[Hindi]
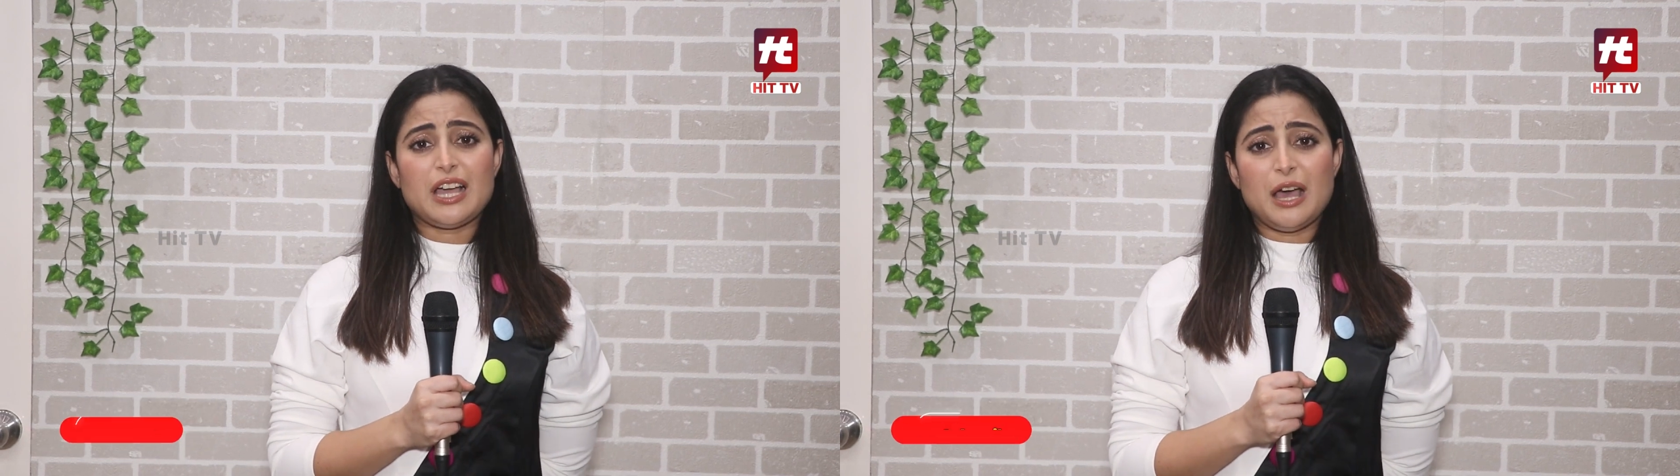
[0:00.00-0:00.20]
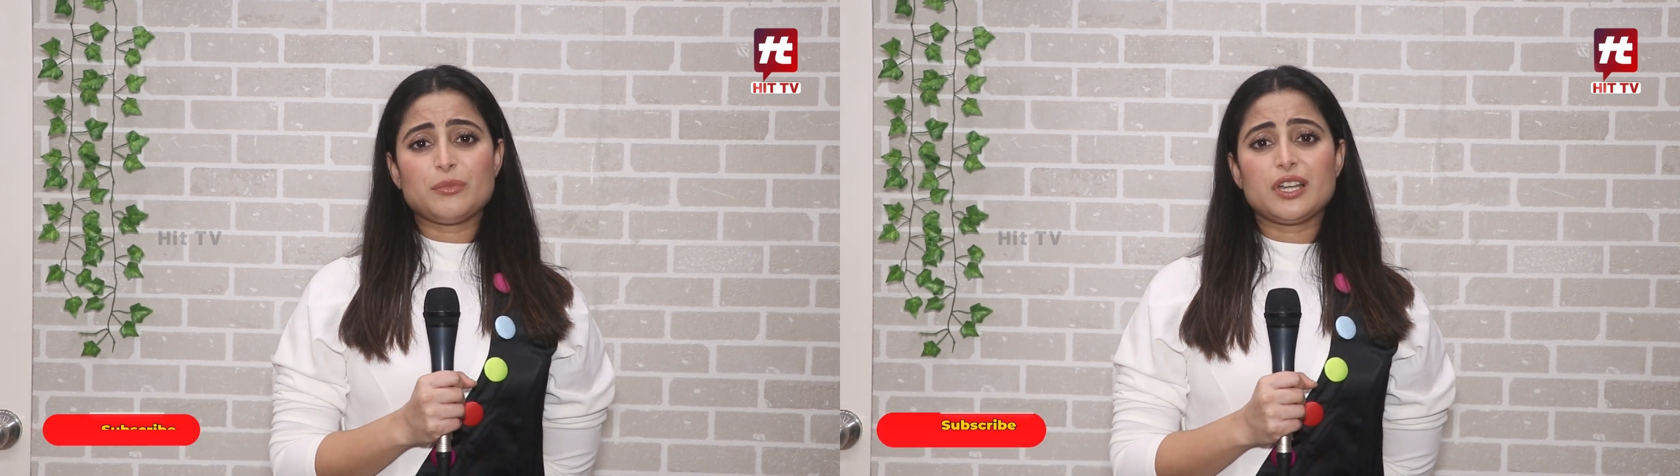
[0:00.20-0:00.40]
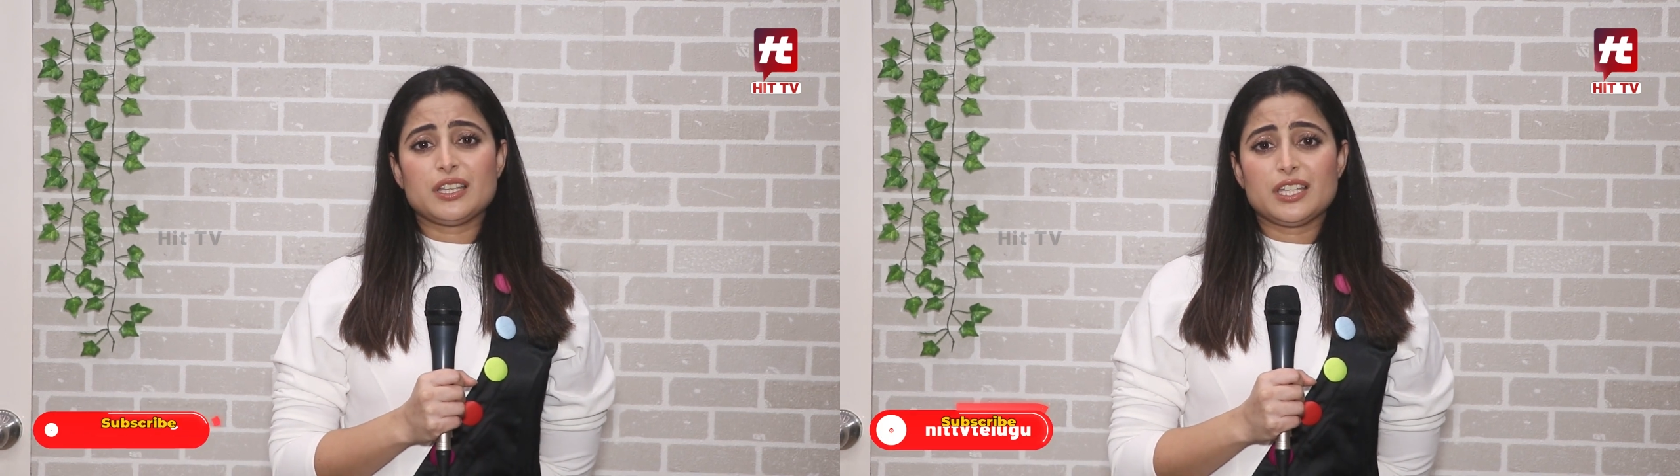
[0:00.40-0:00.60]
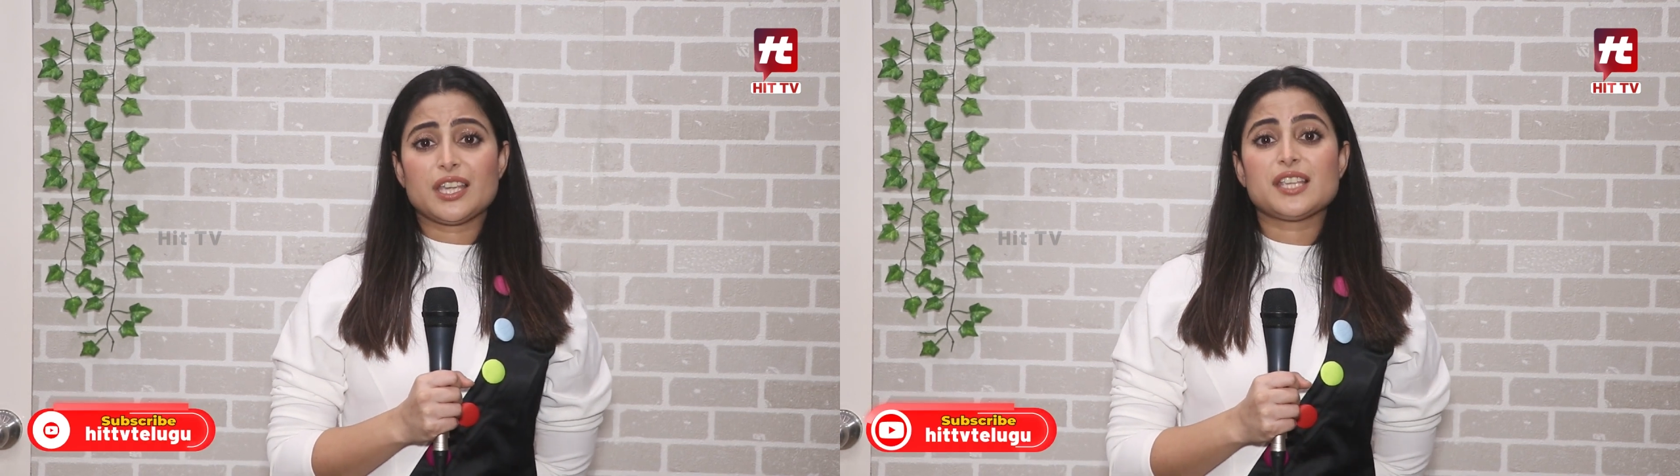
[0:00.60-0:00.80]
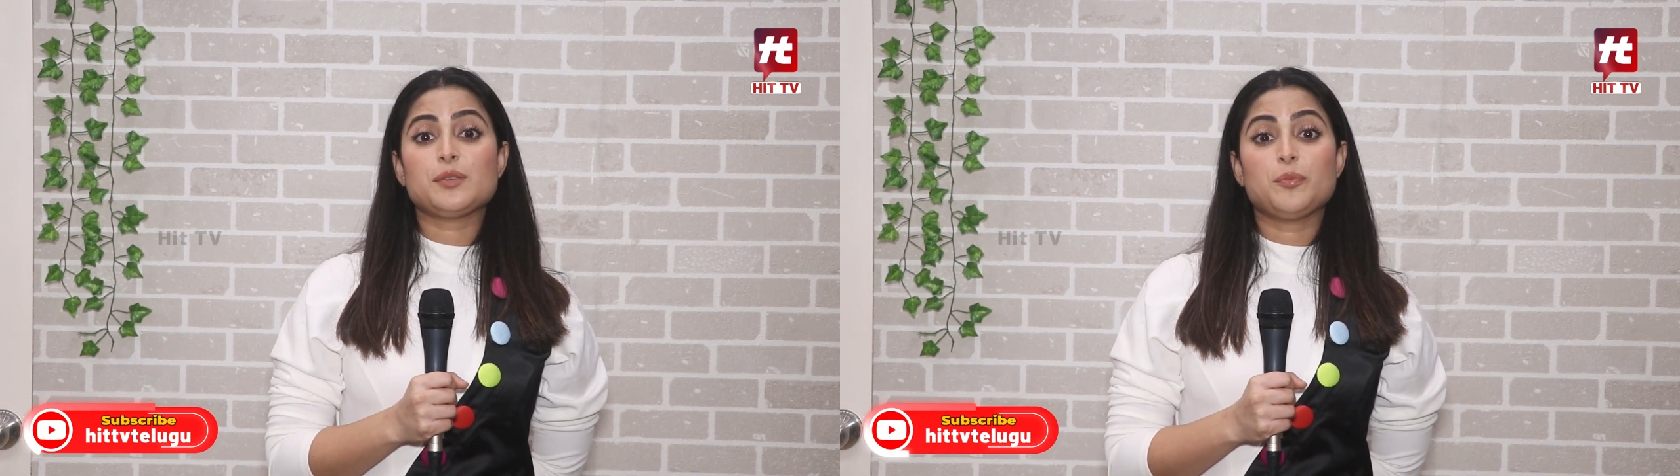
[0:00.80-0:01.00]
काम करती है
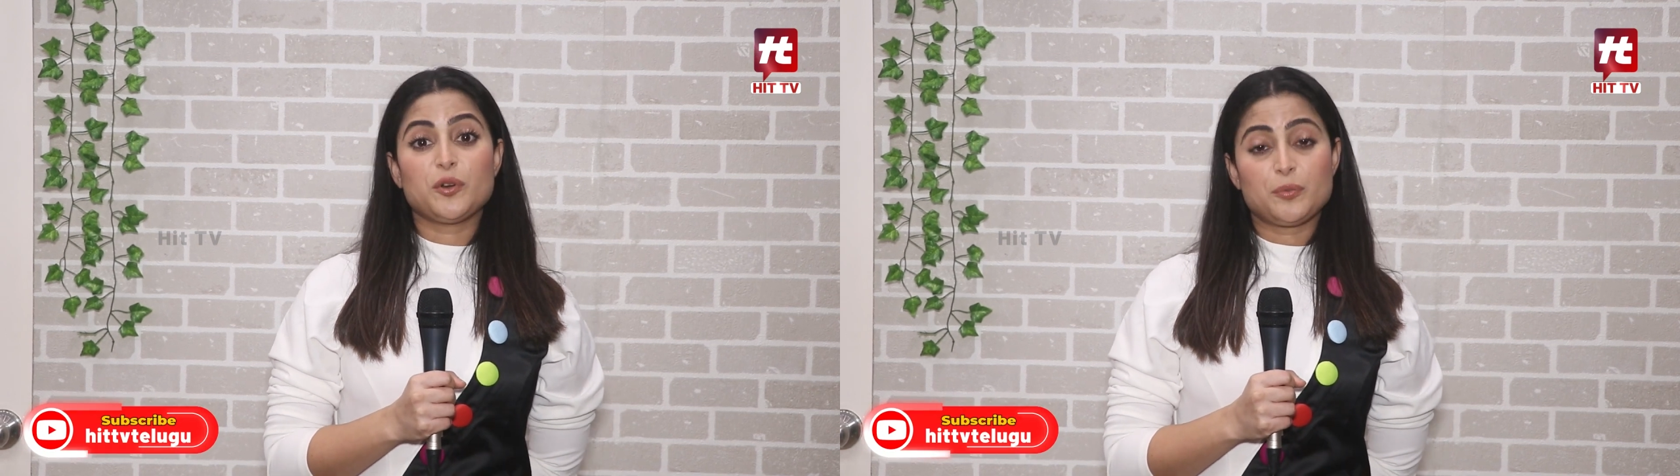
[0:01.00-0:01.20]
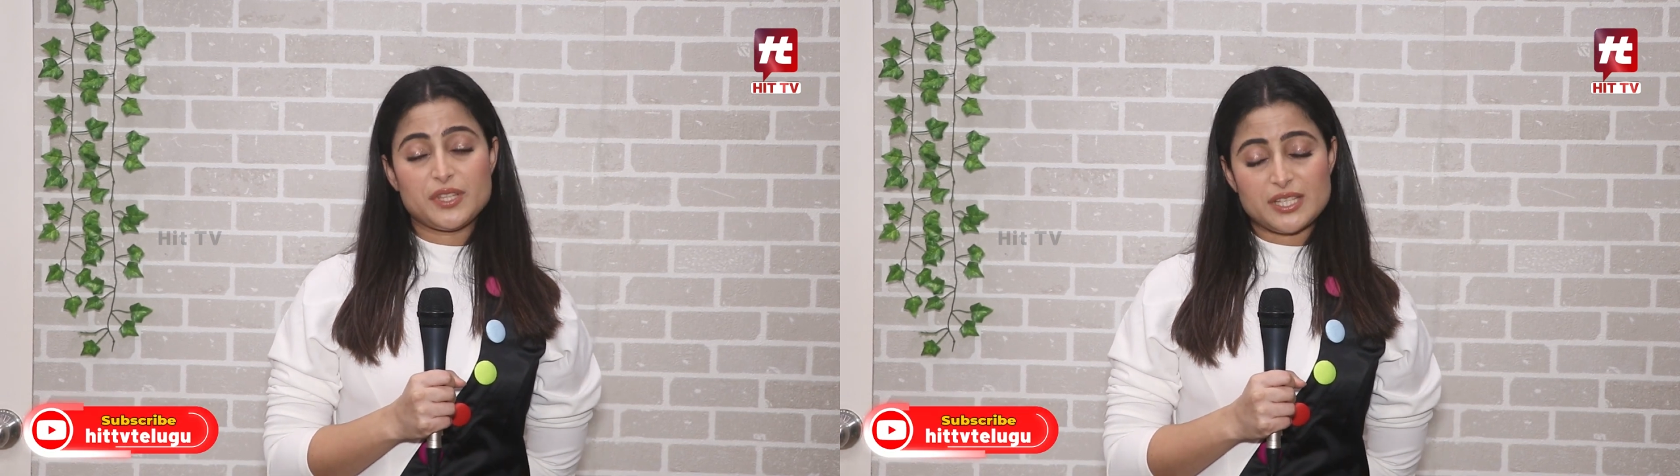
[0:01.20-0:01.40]
किसी पर्पज़